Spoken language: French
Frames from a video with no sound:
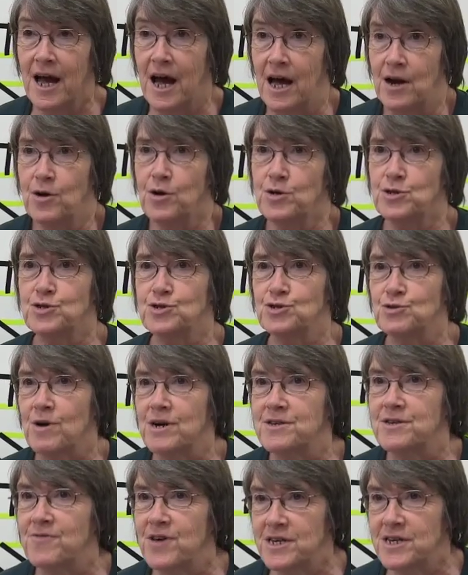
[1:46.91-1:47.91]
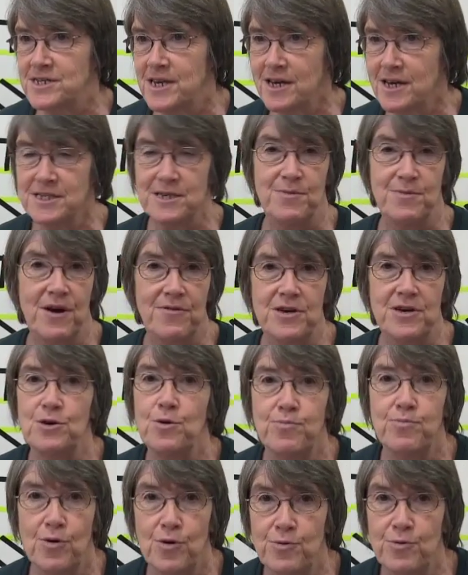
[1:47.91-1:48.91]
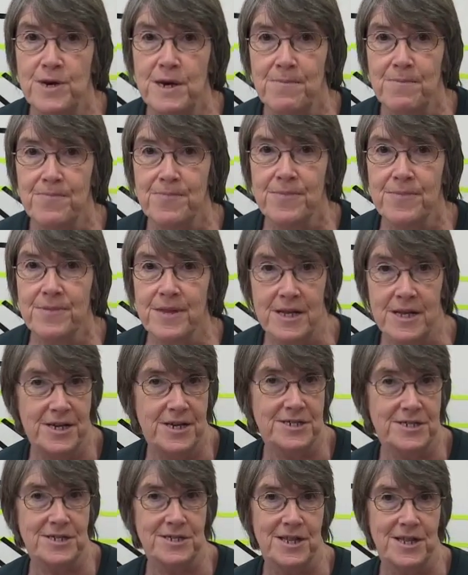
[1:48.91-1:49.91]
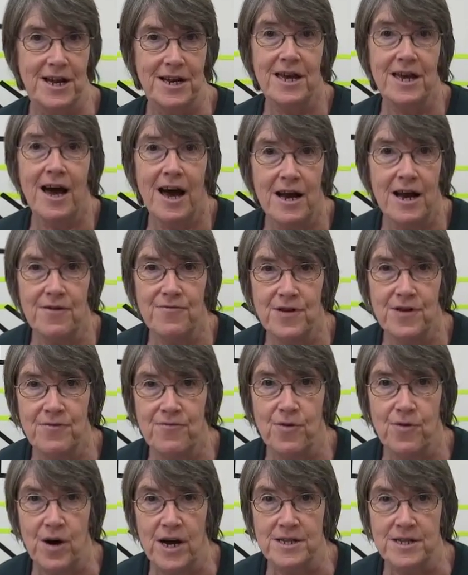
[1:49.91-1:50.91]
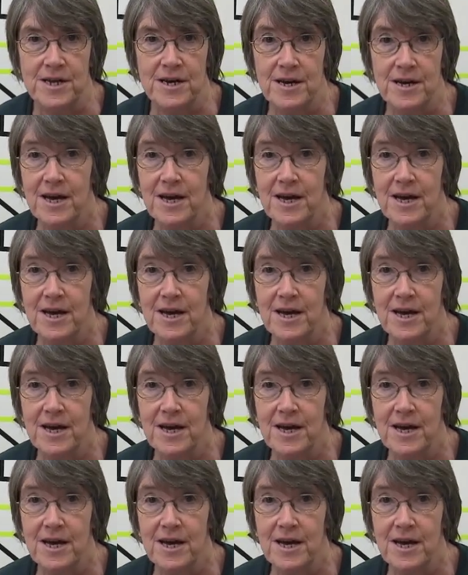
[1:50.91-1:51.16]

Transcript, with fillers: Alors ce jour anniversaire, c'est merveilleux pour lui il décide d'aller à la fête foraine.